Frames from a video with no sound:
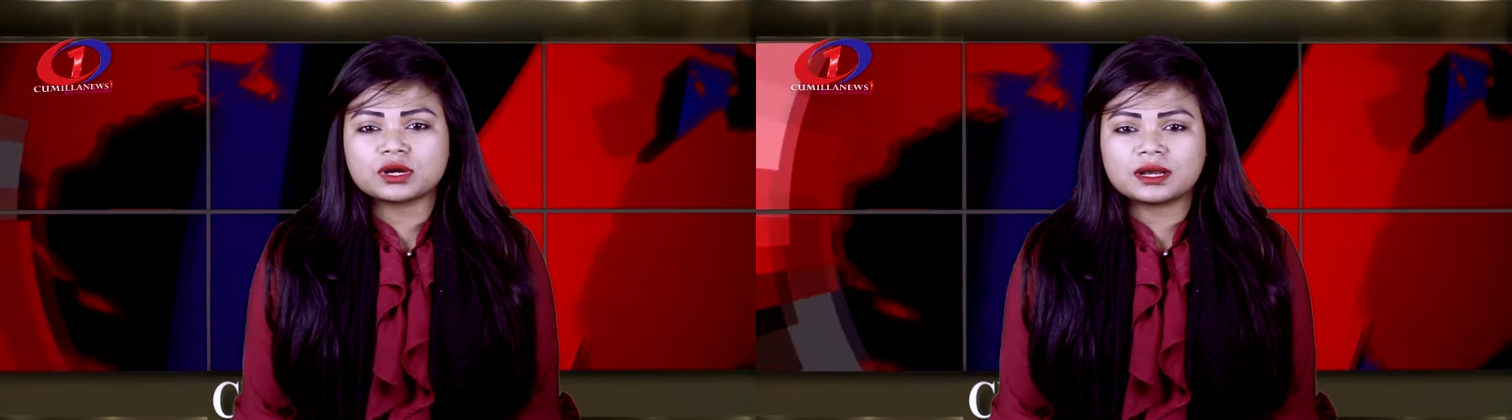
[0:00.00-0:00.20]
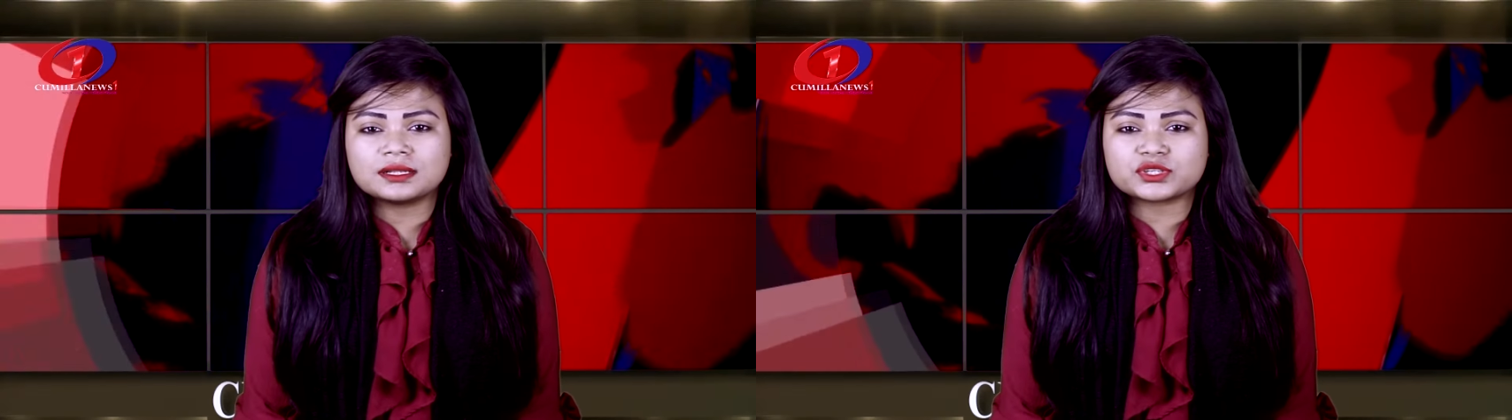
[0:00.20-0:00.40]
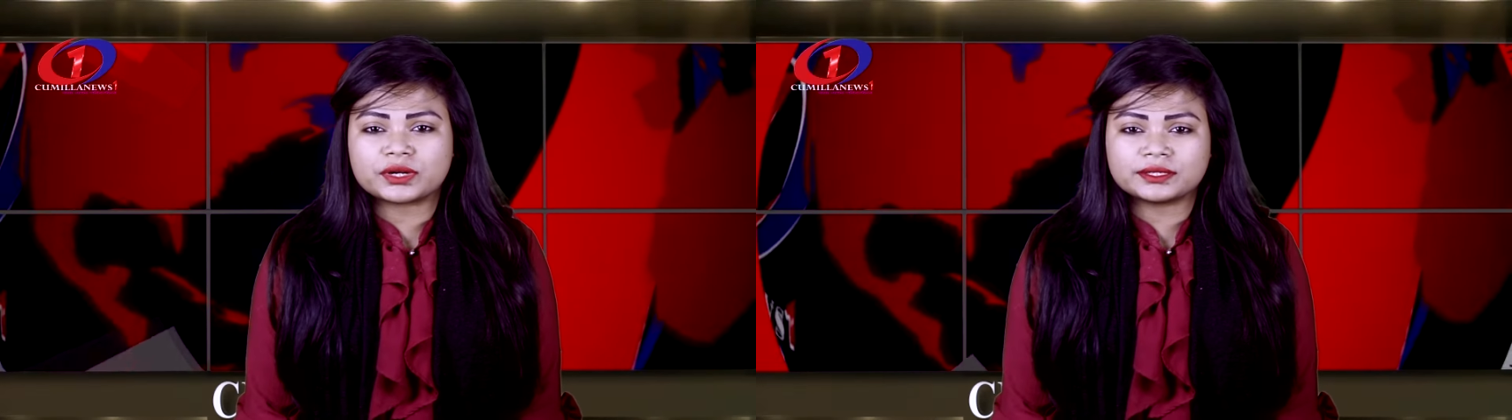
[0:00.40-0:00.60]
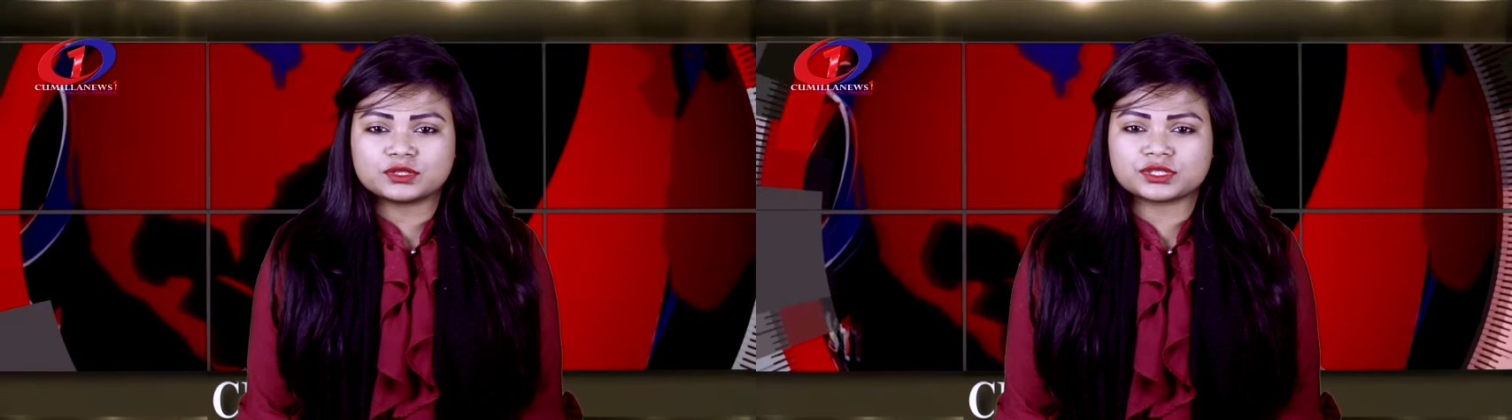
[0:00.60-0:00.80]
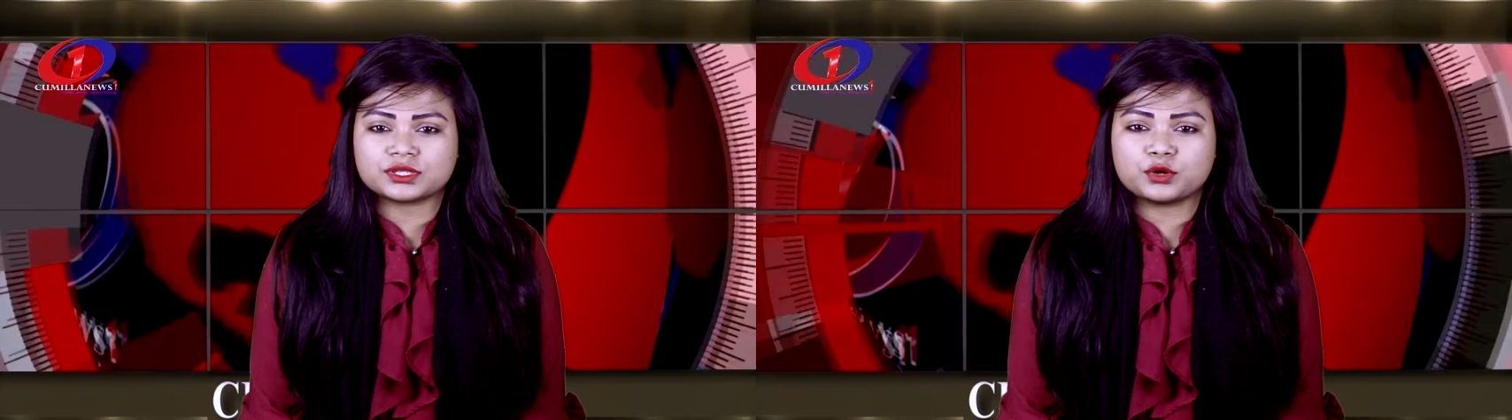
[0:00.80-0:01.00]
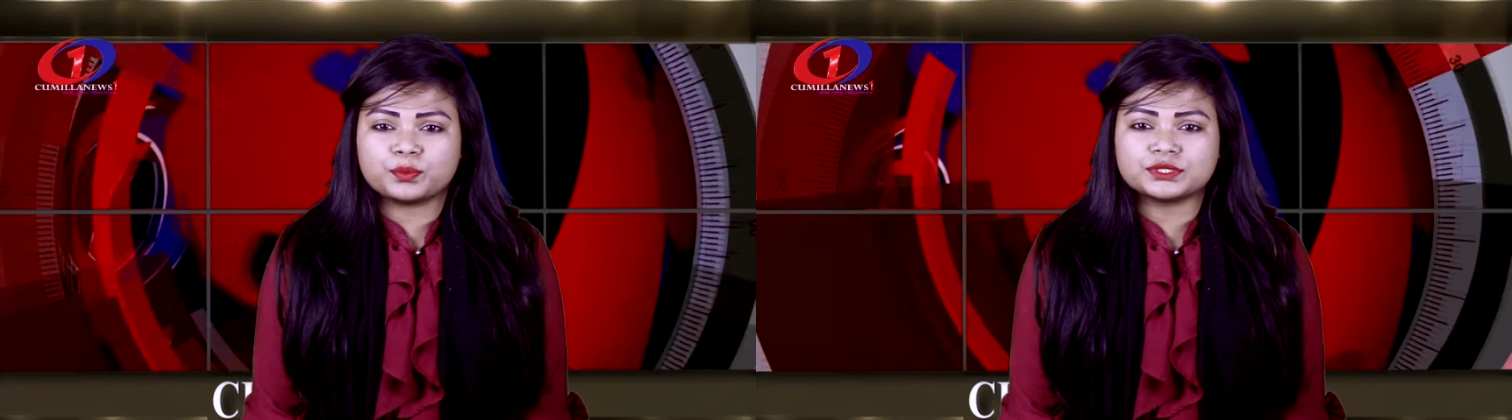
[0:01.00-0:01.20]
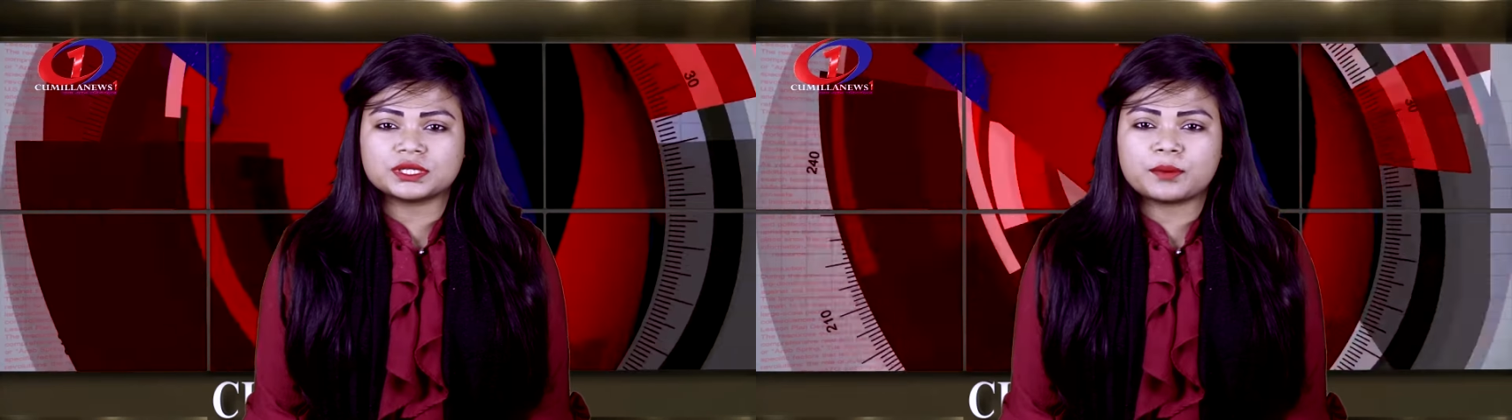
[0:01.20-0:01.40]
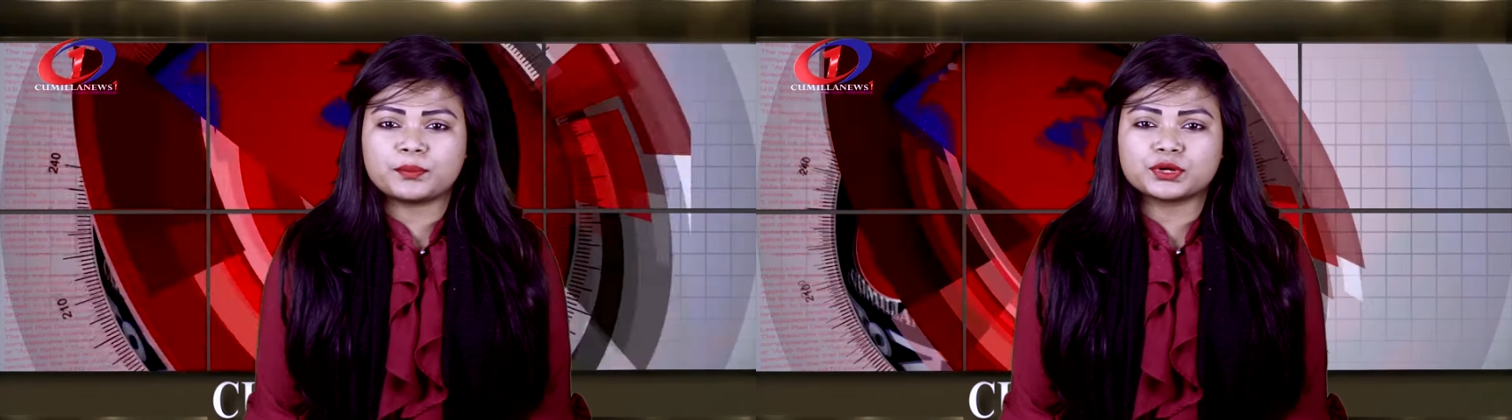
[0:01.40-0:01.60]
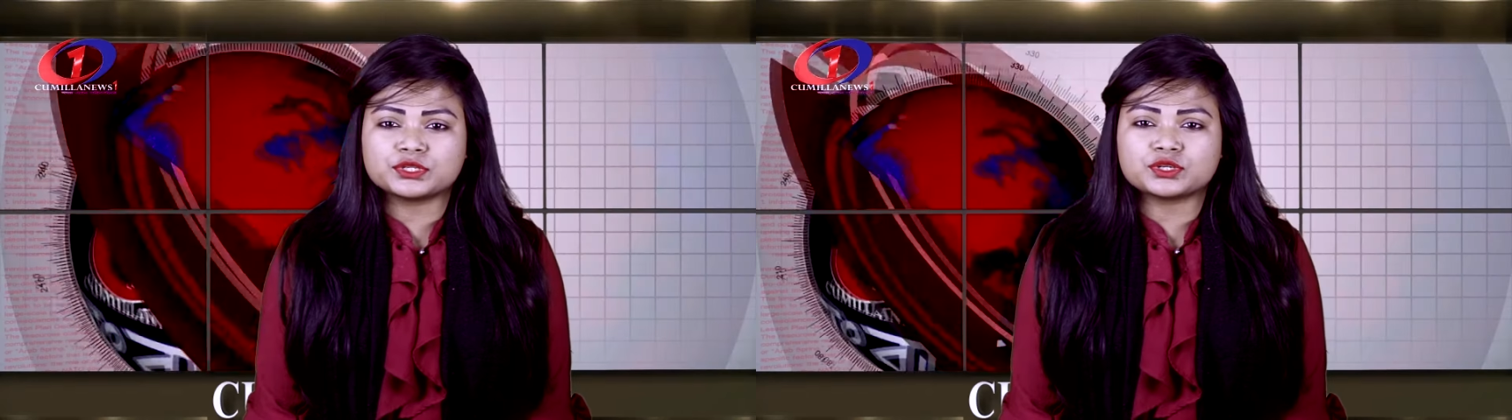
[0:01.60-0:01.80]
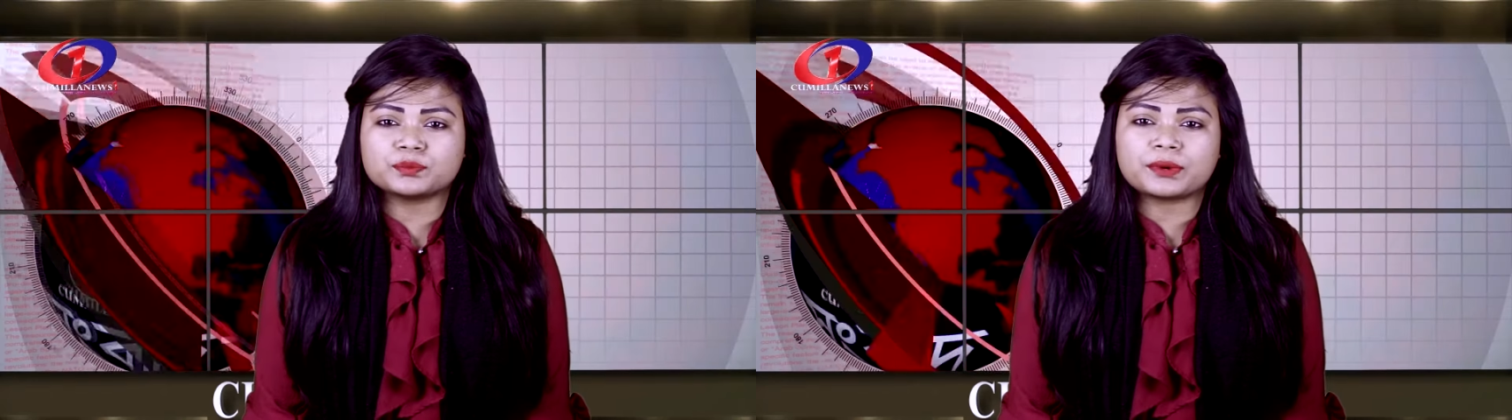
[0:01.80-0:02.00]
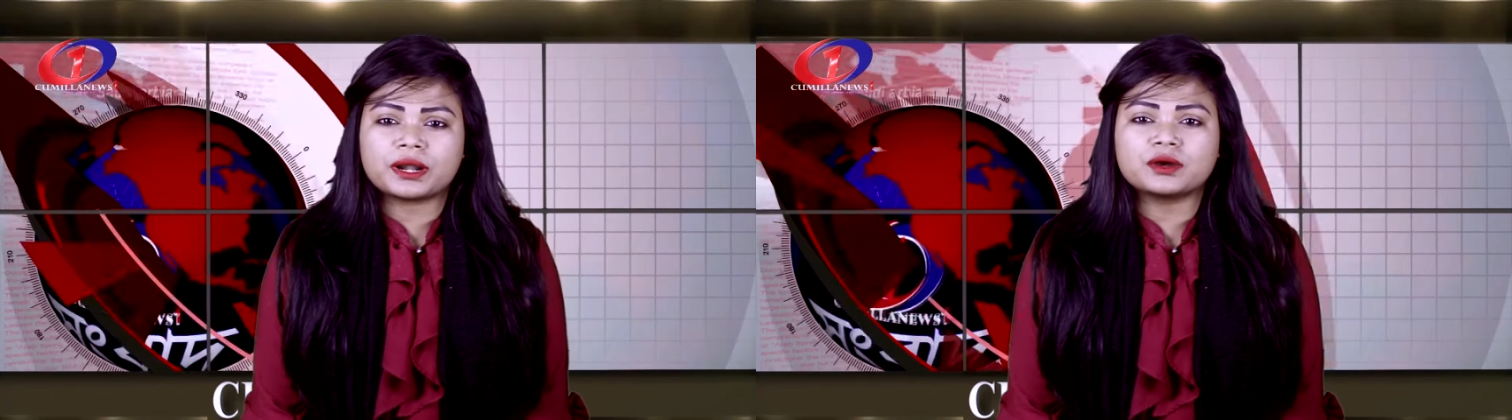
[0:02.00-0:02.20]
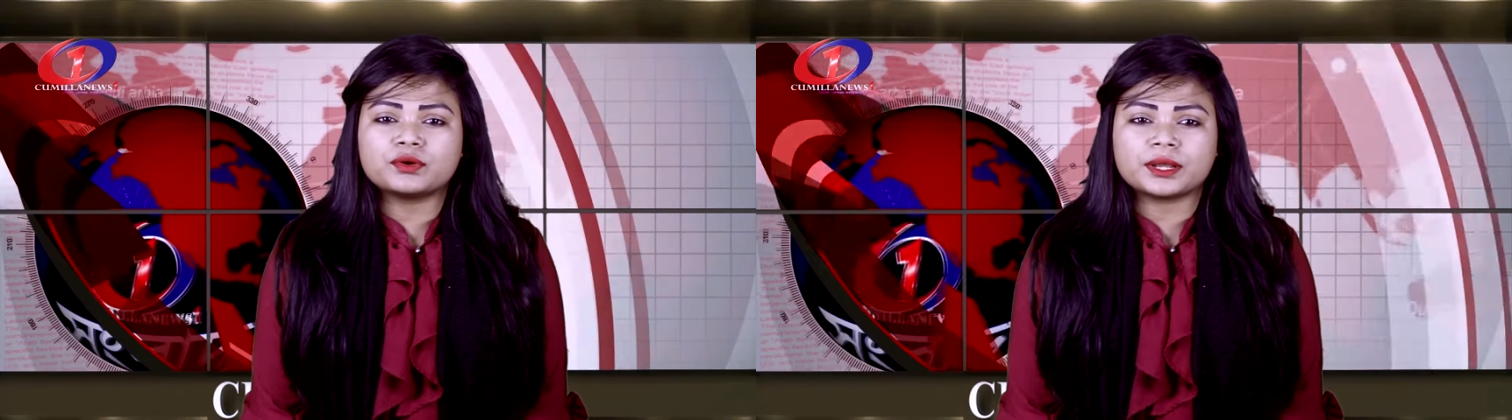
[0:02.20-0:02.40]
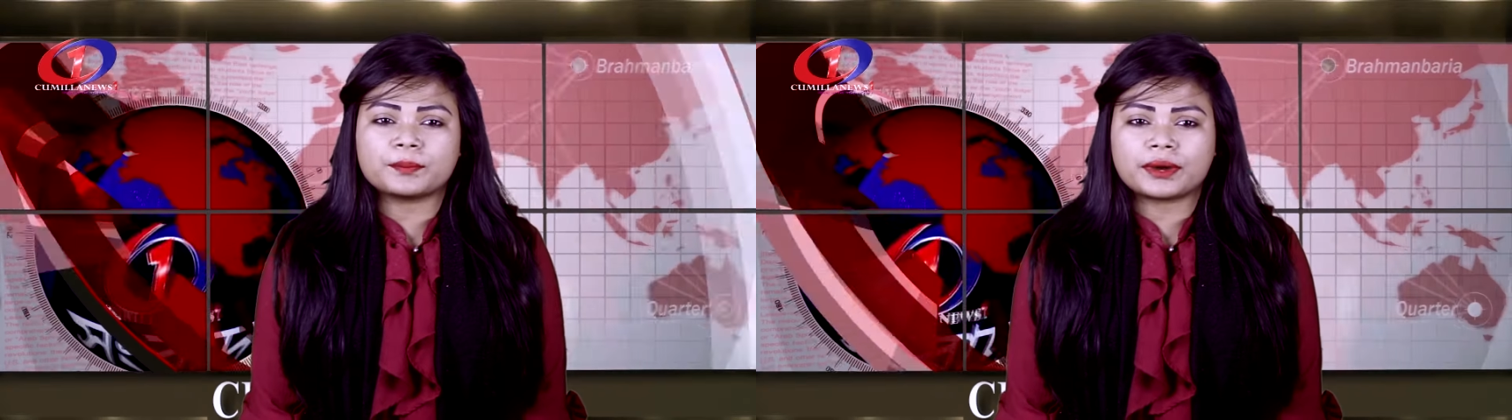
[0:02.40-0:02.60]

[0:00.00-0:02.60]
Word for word: সকাল সাড়ে দশটায় উপজেলা পরিষদ প্রাঙ্গণে